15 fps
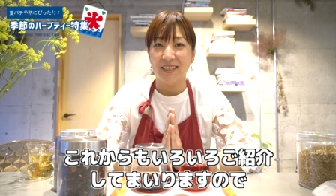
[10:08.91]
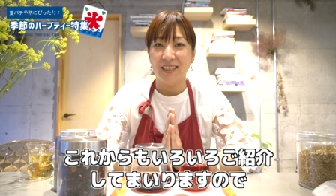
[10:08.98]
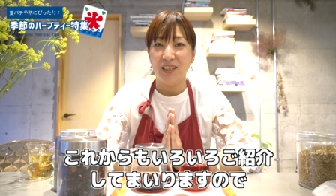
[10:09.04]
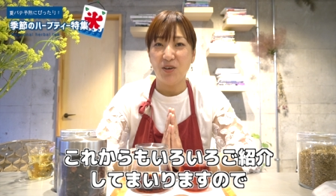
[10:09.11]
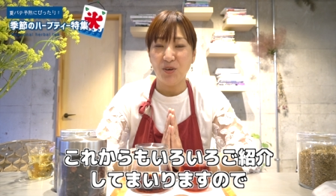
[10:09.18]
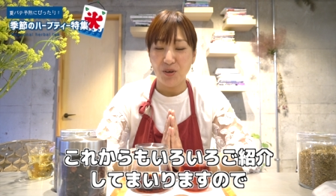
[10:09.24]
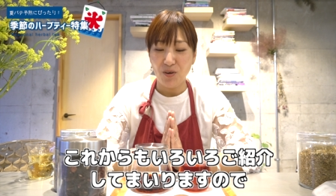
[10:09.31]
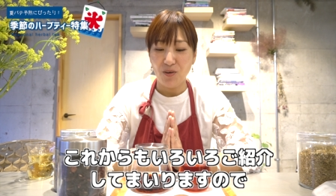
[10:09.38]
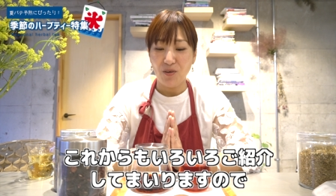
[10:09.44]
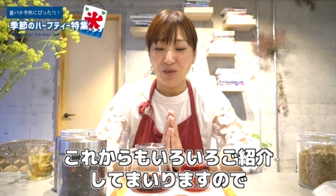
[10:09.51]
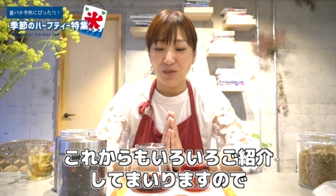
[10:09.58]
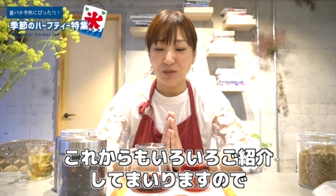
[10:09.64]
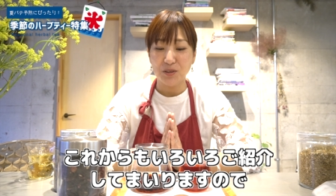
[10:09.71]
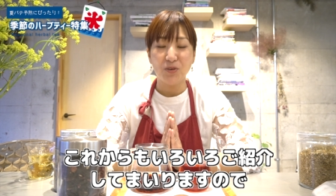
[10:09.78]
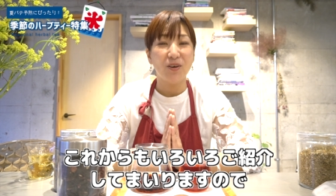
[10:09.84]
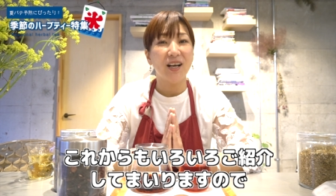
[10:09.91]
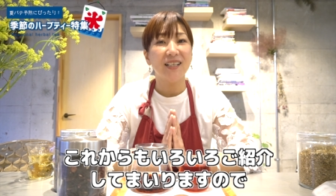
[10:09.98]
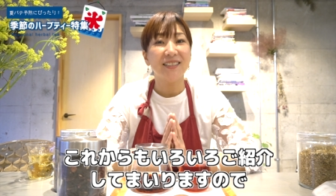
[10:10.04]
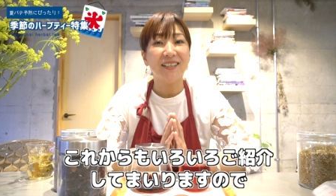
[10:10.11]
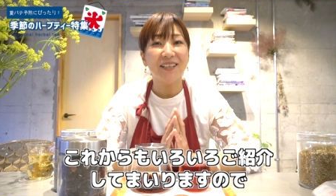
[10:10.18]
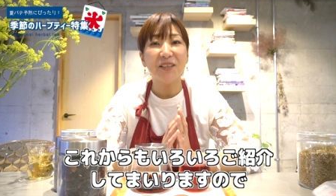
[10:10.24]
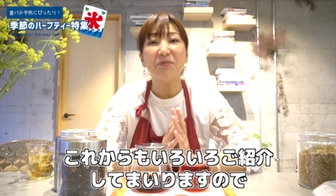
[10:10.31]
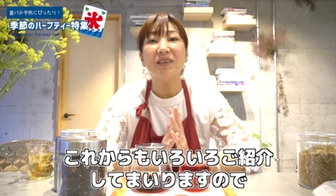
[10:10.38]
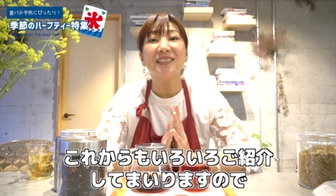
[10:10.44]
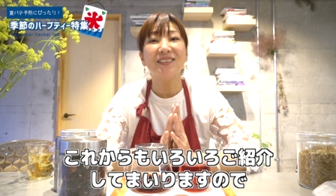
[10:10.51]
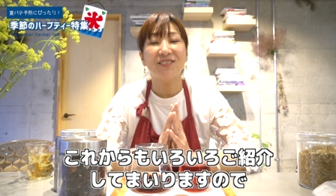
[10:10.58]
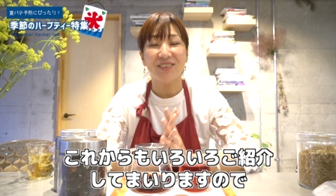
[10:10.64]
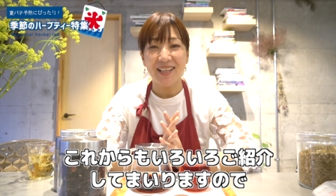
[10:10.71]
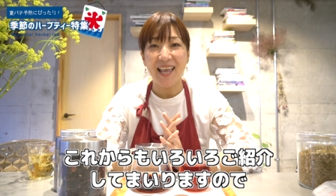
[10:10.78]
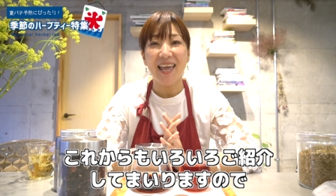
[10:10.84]
いろいろご紹介していきます
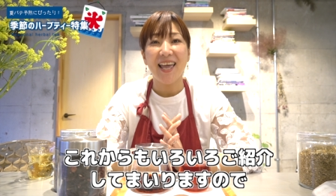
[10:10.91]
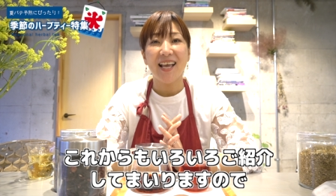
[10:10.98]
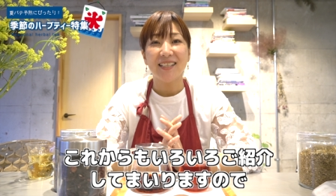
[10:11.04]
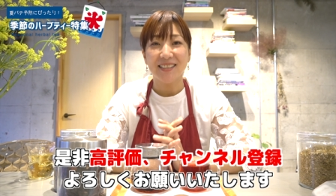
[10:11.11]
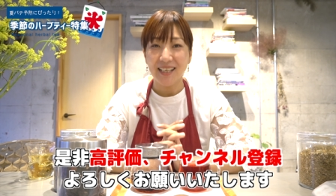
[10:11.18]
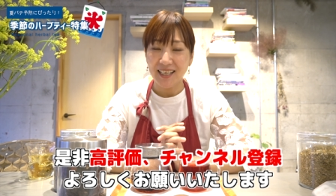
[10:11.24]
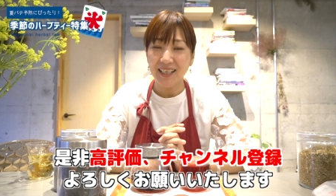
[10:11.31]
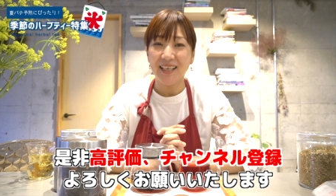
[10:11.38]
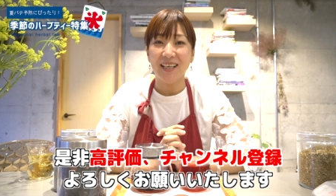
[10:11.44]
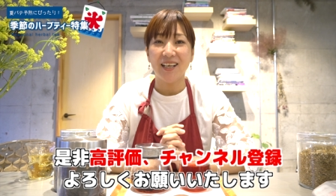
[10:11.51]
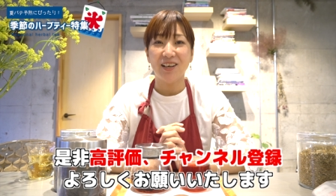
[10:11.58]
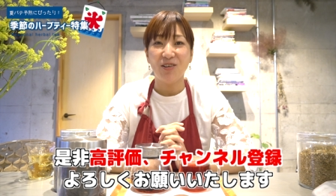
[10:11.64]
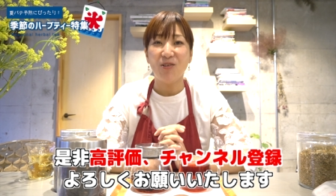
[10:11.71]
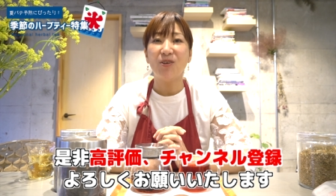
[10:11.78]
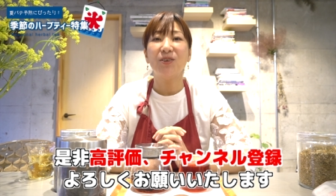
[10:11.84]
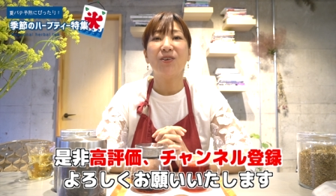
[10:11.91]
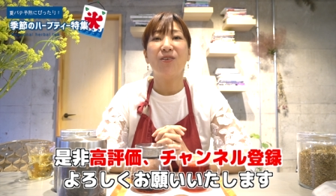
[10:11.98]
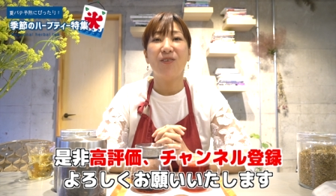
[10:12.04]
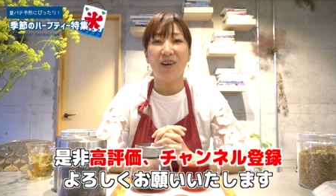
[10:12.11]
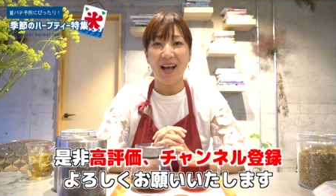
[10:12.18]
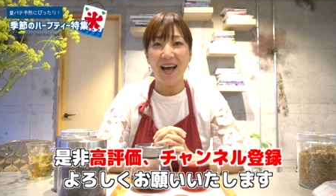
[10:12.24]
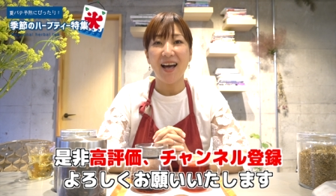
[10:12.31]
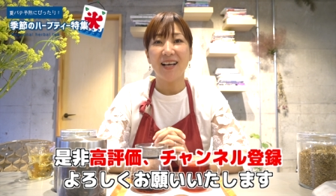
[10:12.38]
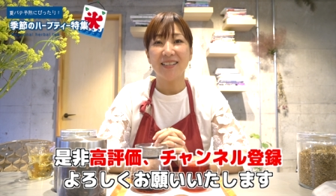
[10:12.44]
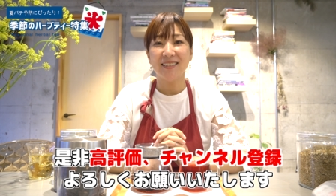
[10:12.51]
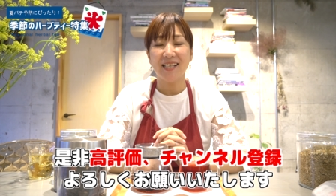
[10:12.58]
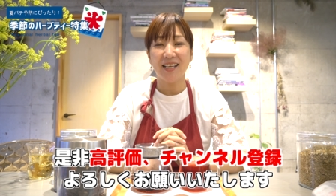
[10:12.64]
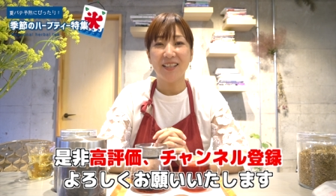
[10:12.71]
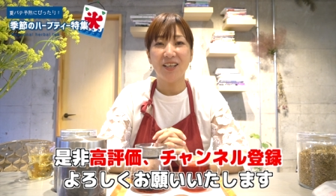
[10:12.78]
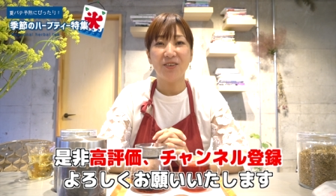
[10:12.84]
ので、ぜひ高評価、
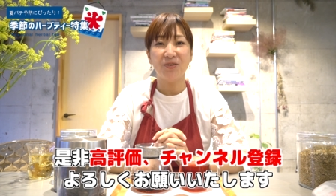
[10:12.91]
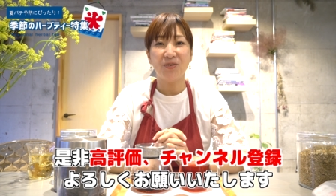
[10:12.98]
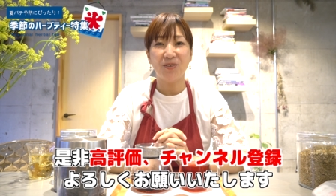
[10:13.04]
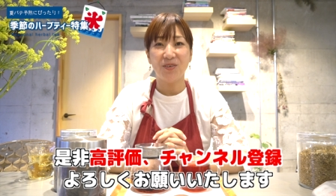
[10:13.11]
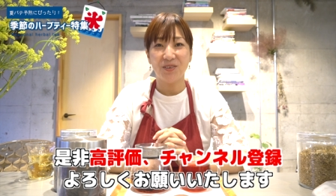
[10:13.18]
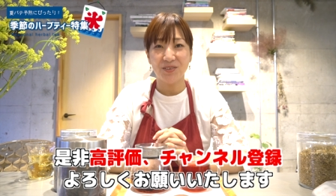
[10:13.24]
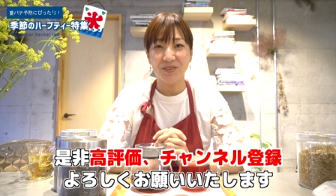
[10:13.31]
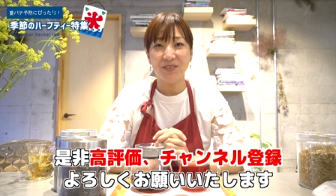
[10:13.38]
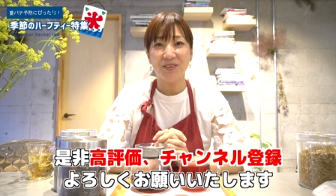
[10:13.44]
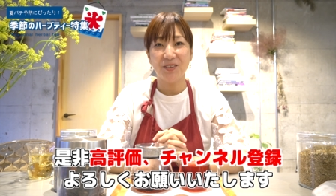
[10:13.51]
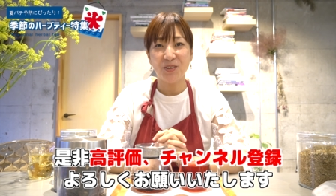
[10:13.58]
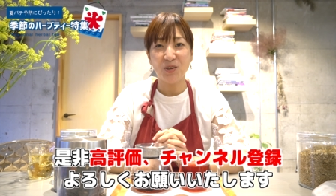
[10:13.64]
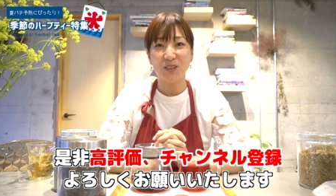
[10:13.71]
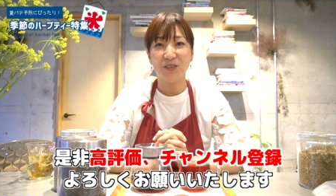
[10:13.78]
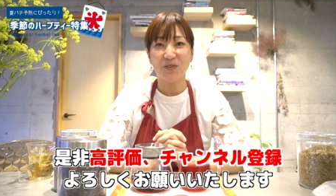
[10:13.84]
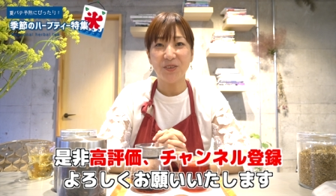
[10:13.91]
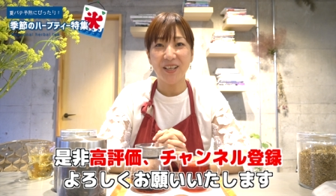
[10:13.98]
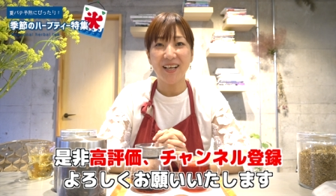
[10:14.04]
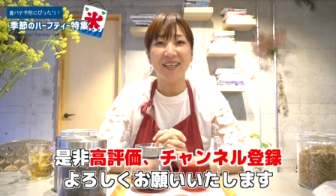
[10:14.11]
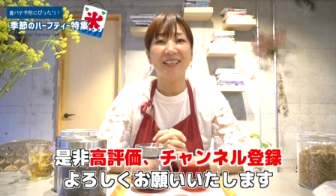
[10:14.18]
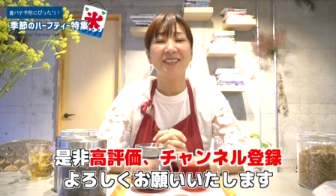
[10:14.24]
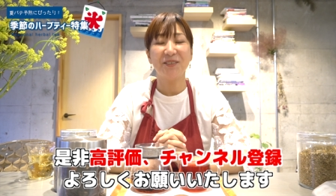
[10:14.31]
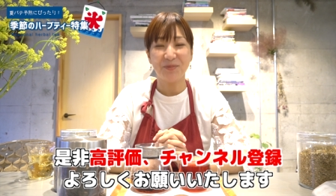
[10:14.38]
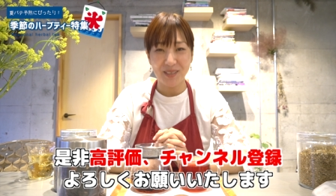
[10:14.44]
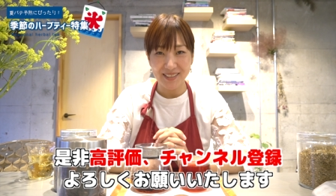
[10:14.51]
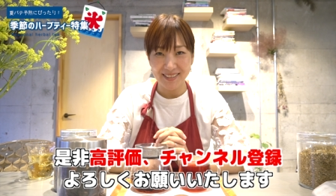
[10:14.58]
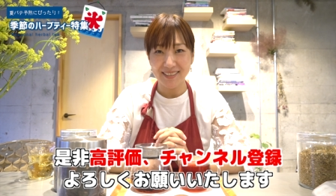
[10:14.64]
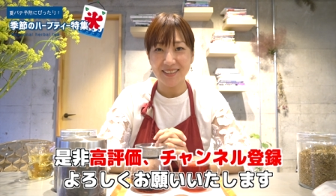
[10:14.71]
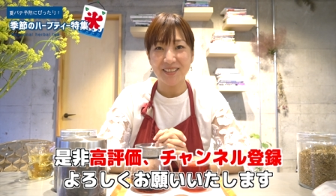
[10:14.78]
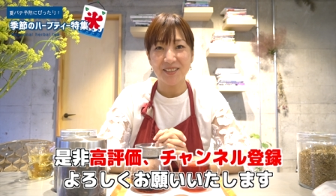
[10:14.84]
チャンネル登録よろしくお願いいたしま
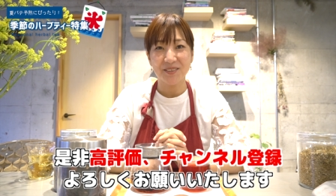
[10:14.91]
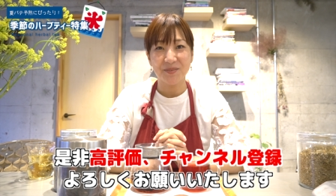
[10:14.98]
す。